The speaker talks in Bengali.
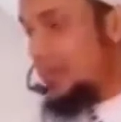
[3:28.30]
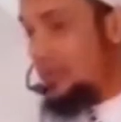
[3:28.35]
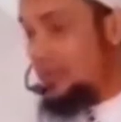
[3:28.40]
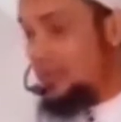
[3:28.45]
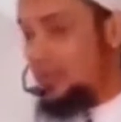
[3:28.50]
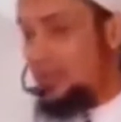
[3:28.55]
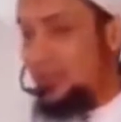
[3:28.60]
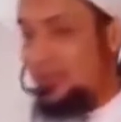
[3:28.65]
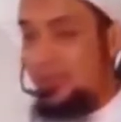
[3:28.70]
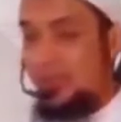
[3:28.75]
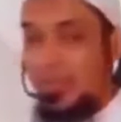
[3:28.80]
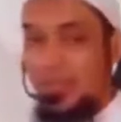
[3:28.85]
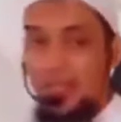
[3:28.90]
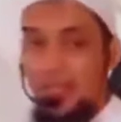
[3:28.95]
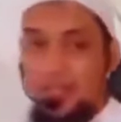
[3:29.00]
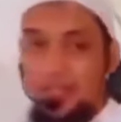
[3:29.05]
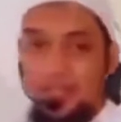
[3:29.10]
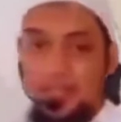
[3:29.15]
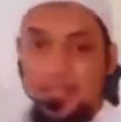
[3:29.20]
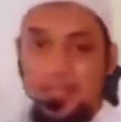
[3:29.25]
ইউসুফ
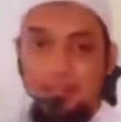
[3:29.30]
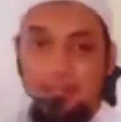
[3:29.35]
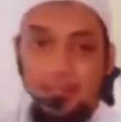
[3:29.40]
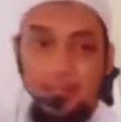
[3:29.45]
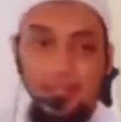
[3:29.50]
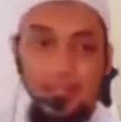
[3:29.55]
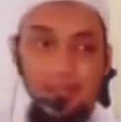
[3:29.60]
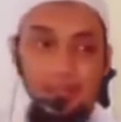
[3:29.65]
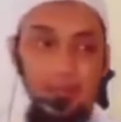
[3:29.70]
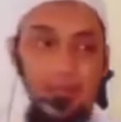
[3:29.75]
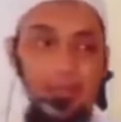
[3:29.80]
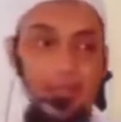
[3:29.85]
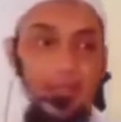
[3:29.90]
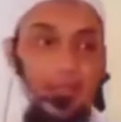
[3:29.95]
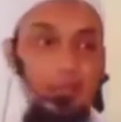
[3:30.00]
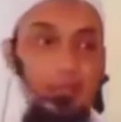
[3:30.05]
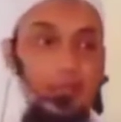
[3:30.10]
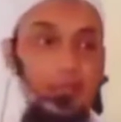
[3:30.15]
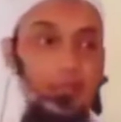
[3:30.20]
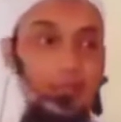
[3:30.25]
আলী ইসলামকে তার
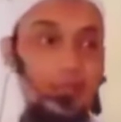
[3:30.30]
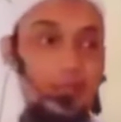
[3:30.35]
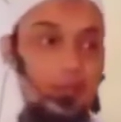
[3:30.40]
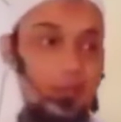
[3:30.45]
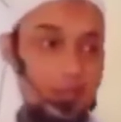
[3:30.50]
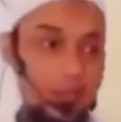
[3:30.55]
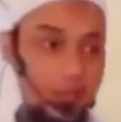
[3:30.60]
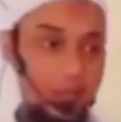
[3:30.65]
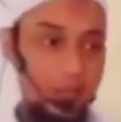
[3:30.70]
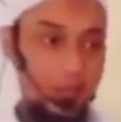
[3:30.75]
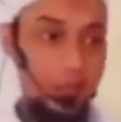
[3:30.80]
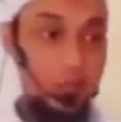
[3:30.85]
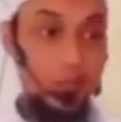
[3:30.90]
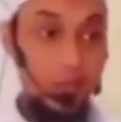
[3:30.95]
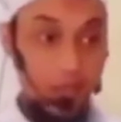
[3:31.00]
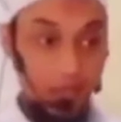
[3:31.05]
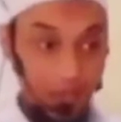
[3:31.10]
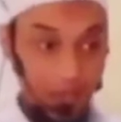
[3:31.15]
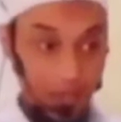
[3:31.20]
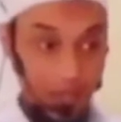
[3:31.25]
ভাইরা বিক্রি করে দিল
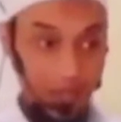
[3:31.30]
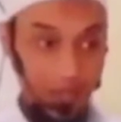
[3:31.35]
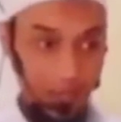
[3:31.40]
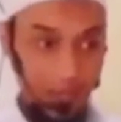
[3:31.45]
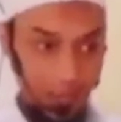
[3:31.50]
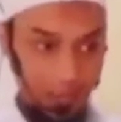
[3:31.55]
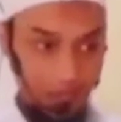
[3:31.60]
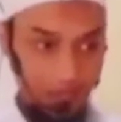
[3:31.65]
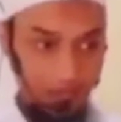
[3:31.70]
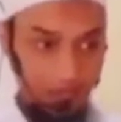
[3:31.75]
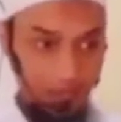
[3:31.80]
কুয়ায় ফেলে দিল